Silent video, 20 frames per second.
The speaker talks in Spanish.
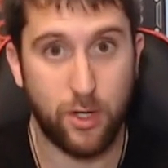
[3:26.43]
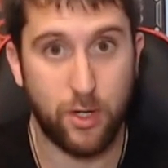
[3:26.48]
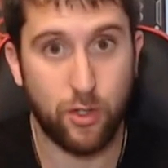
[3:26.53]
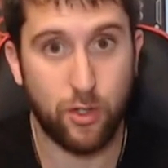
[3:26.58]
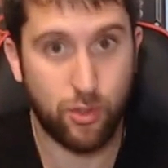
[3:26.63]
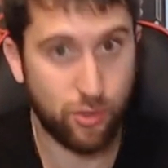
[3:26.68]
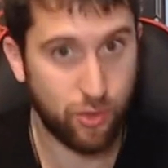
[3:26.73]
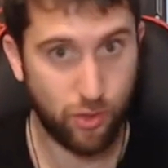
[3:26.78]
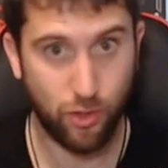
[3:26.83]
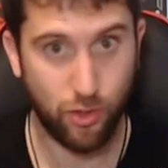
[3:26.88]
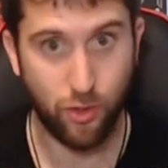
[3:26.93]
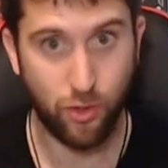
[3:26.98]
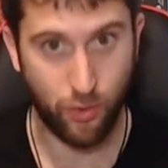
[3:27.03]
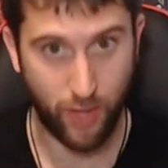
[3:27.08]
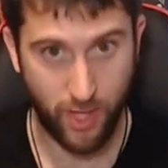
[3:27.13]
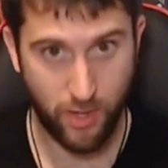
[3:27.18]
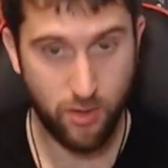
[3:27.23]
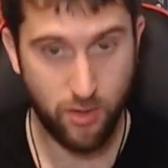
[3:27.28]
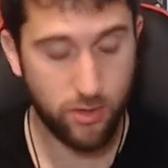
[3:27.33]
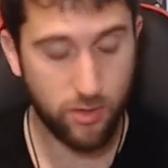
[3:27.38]
al menos yo
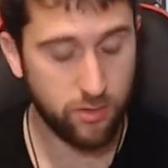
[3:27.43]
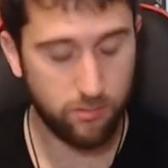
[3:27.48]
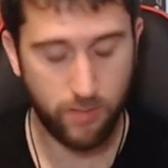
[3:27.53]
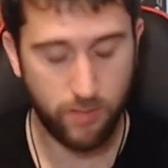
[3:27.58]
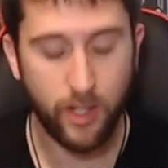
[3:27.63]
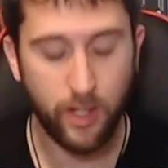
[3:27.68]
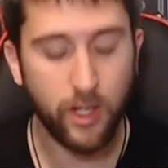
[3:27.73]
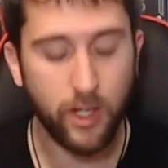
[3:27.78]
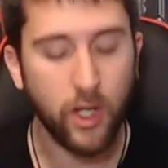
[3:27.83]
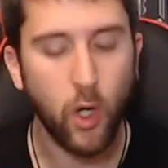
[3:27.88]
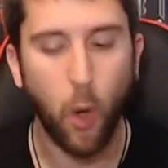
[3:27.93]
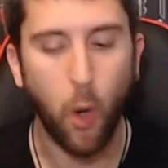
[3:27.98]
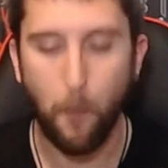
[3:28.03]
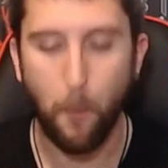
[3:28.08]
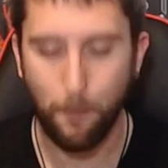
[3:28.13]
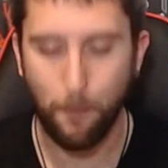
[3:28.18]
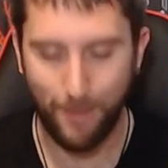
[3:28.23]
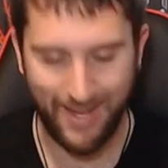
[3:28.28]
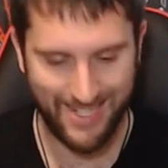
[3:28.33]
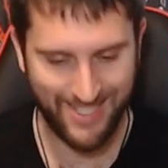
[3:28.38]
con ellos, me
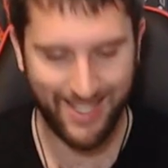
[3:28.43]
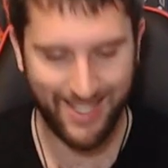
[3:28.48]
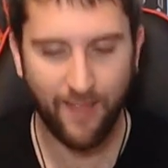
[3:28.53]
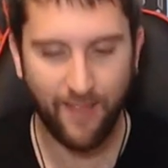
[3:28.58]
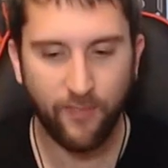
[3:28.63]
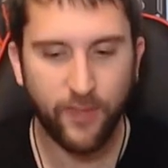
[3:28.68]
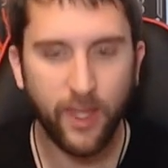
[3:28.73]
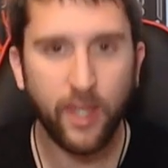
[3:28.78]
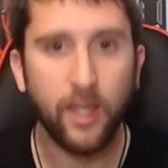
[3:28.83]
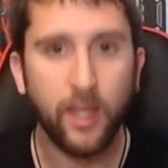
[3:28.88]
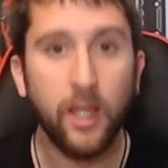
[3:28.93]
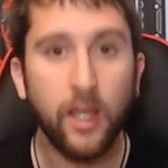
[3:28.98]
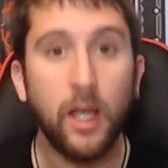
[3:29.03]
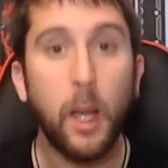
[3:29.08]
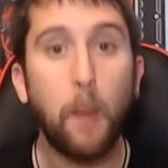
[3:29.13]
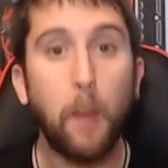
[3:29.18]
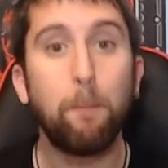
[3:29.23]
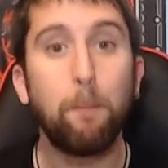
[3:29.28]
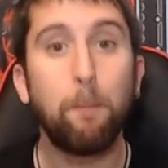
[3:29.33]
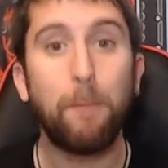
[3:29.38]
río bastante,
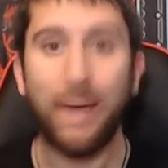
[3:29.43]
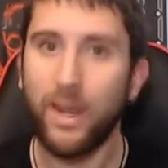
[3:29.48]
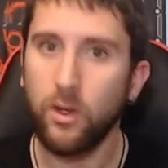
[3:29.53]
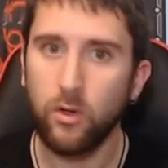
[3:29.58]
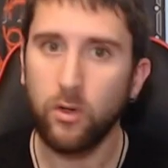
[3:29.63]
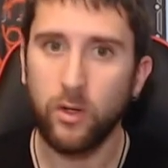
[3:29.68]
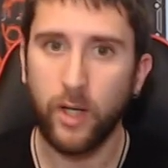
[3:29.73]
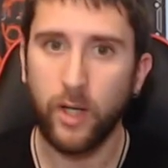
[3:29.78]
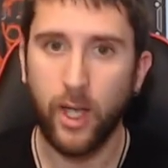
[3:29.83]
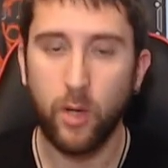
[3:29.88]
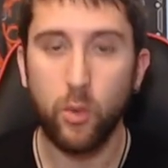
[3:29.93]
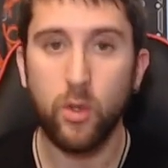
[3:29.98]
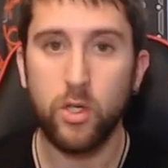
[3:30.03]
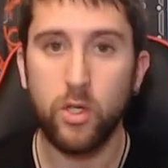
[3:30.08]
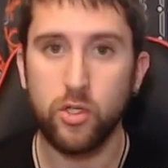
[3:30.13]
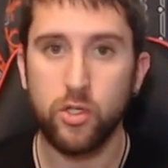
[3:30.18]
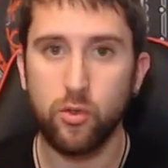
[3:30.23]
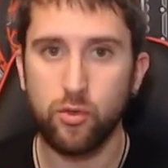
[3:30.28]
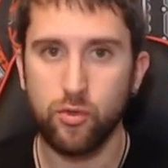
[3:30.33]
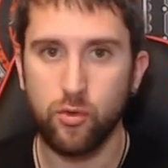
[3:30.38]
pero en
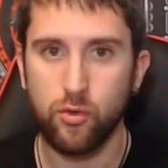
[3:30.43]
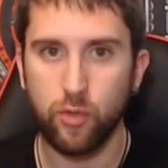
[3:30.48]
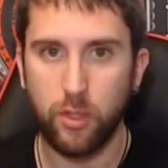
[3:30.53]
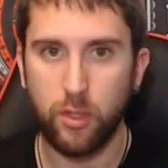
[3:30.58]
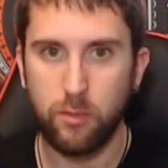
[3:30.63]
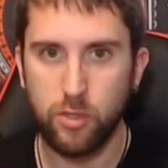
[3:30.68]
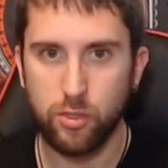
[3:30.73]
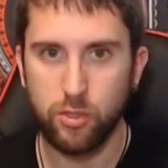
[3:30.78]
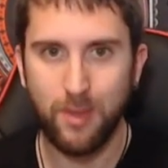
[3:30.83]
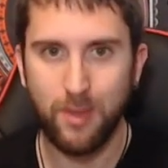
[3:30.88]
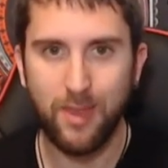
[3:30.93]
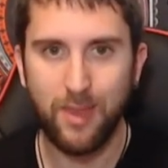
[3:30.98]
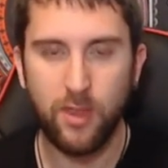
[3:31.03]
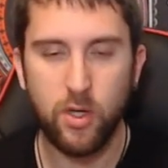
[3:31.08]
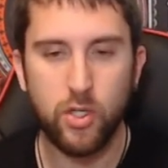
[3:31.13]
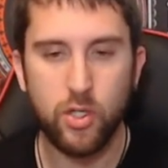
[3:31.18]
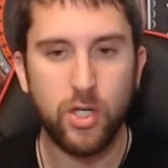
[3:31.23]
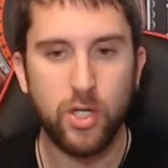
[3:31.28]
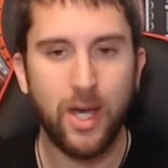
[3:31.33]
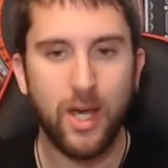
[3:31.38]
uno de sus últimos
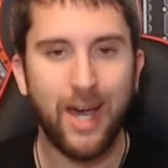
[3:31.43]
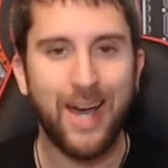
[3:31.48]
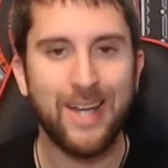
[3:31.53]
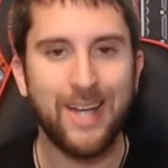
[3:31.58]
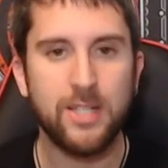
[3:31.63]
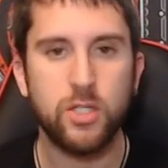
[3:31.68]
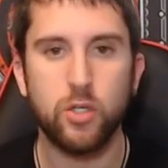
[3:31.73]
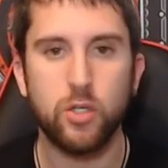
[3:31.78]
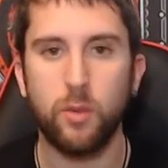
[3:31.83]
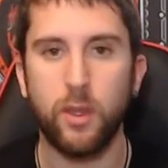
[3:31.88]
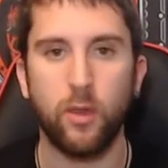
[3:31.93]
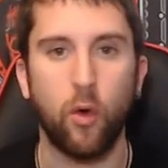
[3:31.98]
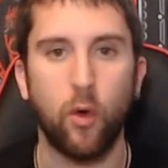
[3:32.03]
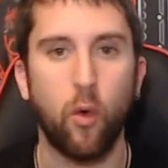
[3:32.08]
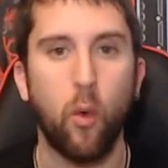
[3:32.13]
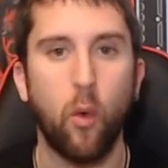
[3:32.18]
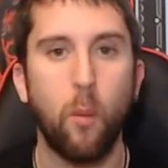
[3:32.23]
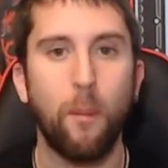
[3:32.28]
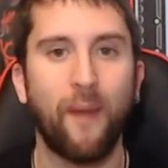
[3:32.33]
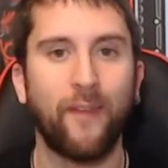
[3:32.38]
vídeos han
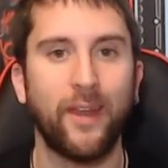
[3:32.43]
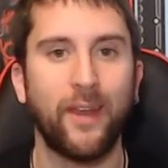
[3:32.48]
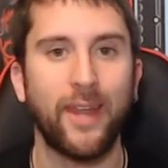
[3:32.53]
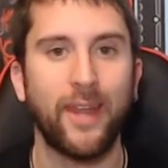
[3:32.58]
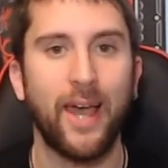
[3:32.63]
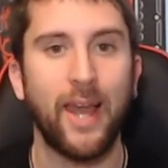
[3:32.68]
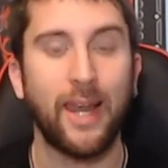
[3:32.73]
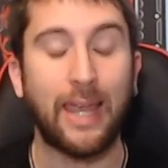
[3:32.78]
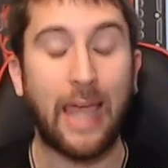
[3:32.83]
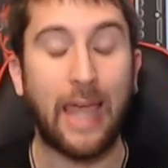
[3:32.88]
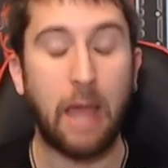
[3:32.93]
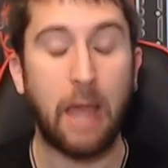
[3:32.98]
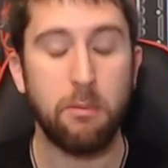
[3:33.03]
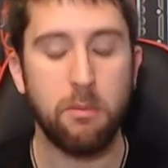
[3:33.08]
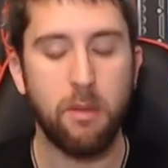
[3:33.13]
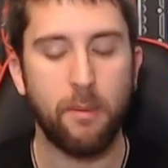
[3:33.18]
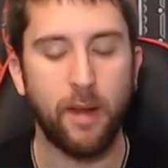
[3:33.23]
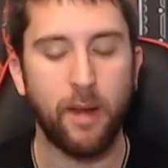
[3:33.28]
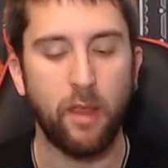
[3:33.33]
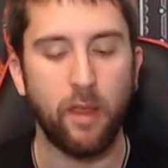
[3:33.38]
subido un material que a
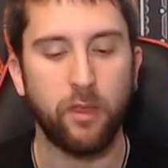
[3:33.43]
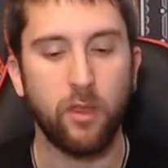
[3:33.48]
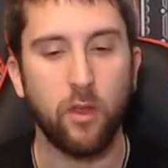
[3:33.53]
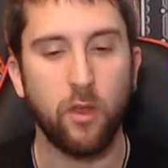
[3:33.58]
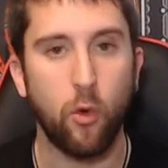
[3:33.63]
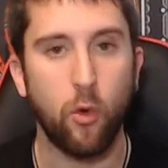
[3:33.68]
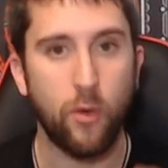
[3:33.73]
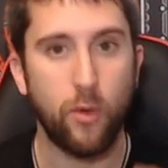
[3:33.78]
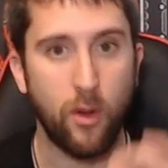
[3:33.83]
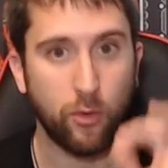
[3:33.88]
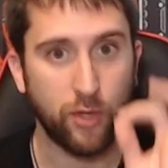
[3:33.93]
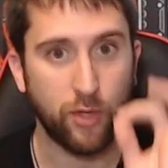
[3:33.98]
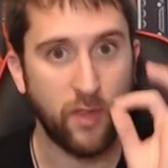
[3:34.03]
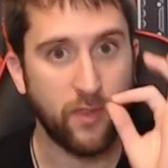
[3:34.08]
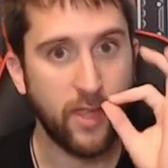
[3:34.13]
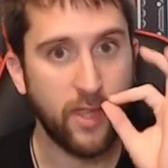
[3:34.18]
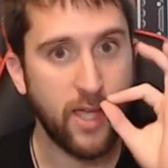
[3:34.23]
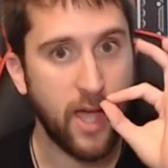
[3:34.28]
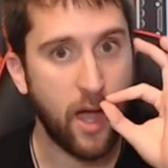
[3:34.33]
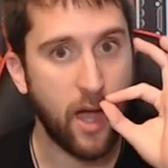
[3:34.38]
mí me ha parecido una
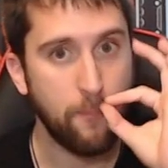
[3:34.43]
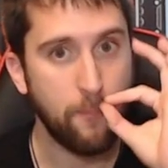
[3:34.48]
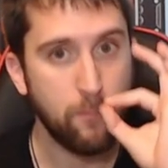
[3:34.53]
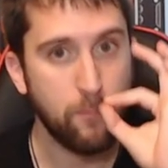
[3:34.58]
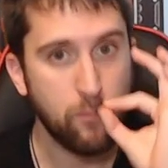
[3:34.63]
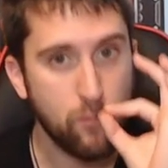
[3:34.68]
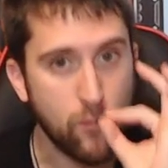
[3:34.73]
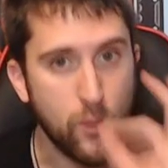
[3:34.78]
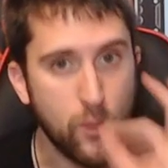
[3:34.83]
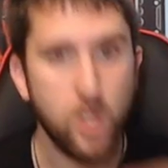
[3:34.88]
auténtica